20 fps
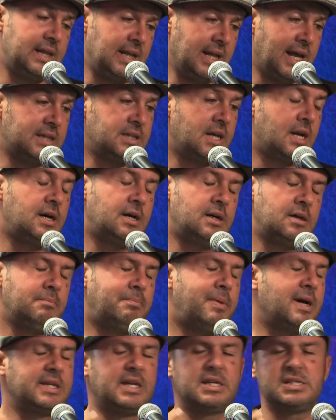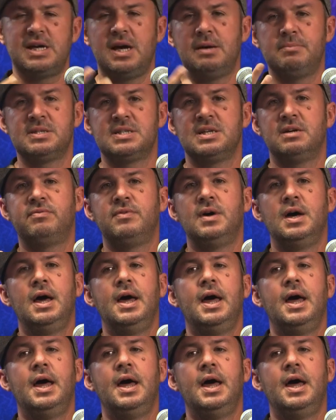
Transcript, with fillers: هذه الهضره نبارطاجيها بزاف